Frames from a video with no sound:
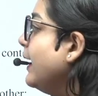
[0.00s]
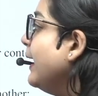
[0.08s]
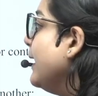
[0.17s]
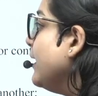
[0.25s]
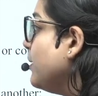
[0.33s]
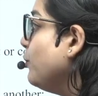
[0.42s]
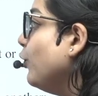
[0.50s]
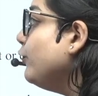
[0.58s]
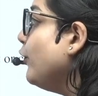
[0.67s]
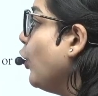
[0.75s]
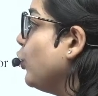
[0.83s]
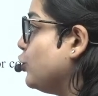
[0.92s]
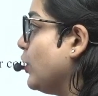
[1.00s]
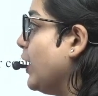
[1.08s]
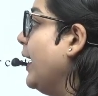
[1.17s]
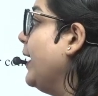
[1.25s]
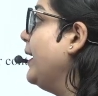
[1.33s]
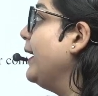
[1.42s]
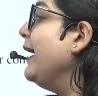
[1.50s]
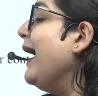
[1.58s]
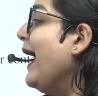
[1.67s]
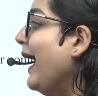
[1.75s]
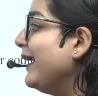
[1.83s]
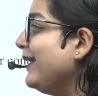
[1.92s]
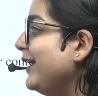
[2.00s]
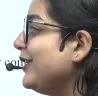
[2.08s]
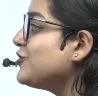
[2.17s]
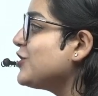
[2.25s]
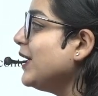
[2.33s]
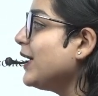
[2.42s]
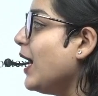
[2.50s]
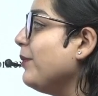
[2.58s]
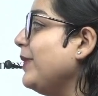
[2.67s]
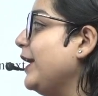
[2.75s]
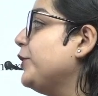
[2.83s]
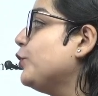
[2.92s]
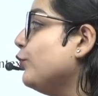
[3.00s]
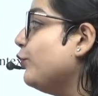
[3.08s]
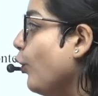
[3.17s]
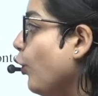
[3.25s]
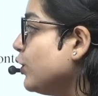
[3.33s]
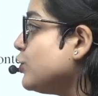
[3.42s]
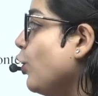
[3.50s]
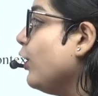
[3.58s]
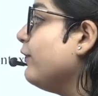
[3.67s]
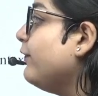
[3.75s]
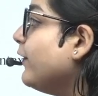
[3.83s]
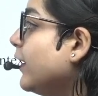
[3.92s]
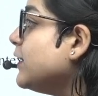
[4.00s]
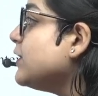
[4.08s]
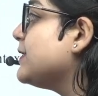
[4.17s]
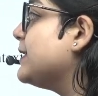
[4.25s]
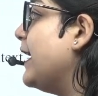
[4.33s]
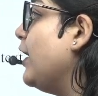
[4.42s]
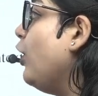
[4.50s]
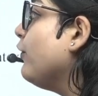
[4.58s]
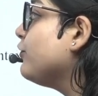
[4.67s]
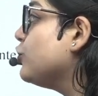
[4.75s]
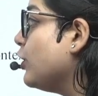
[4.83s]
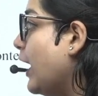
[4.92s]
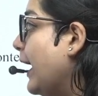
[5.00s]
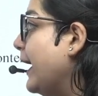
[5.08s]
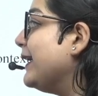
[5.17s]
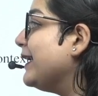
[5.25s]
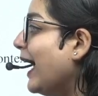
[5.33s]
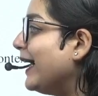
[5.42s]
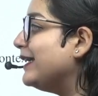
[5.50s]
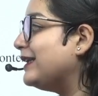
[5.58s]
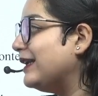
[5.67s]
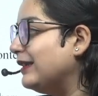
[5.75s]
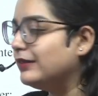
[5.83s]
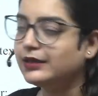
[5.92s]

रिमूव हो चुका है एंड इट शेल कम इन टू फोर्स ऑन फर्स्ट डे ऑफ जुलाई नाइनटीन